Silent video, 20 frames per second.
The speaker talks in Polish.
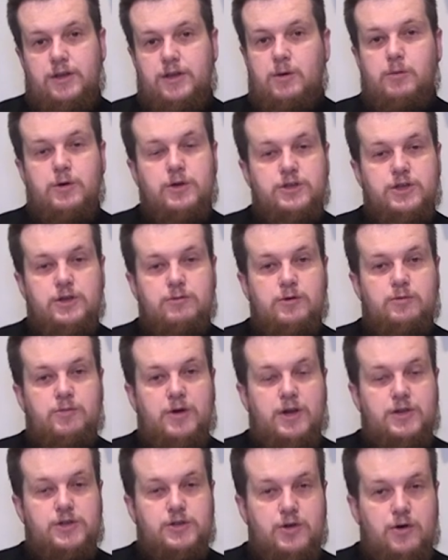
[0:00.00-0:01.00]
nie będziemy
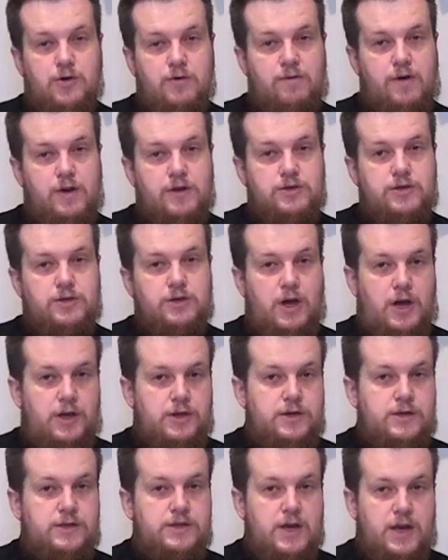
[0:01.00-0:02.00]
pracować
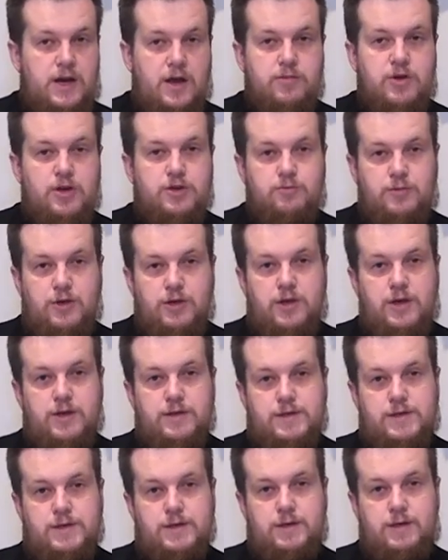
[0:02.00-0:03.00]
ani zarabiać
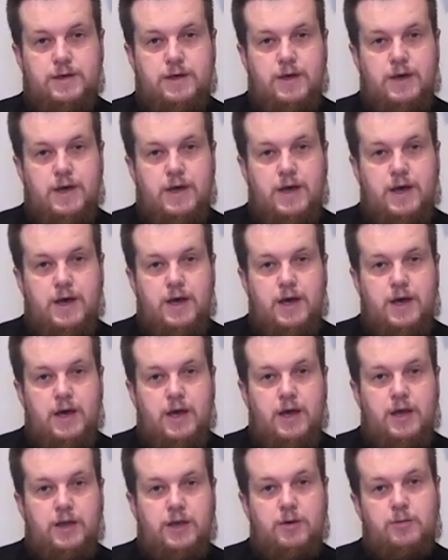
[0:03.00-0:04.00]
pieniędzy.
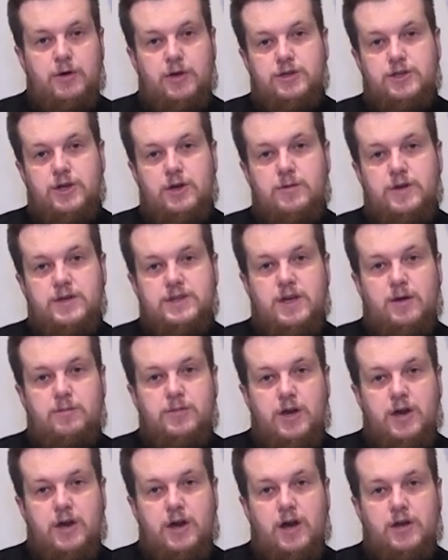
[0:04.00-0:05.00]
Nie będziemy
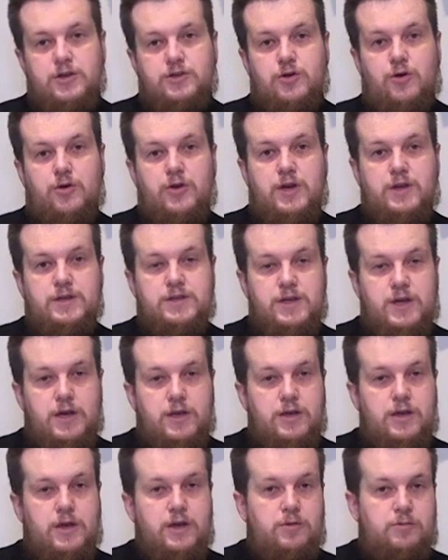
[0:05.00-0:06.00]
zabiegać o
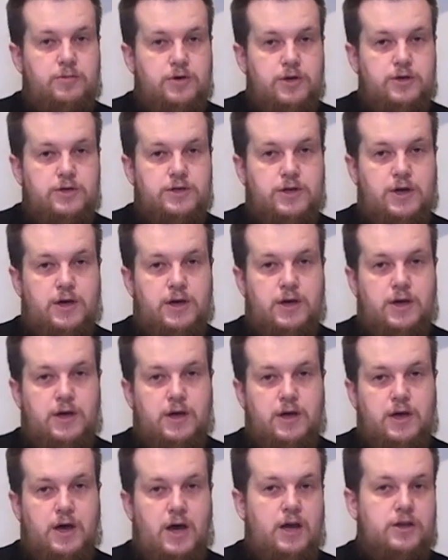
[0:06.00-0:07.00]
jedzenie i picie,
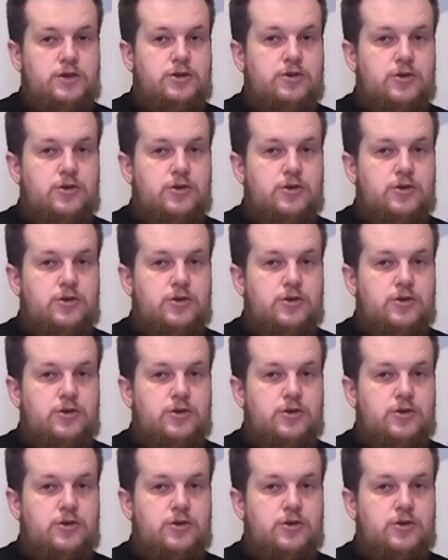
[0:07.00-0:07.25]
ani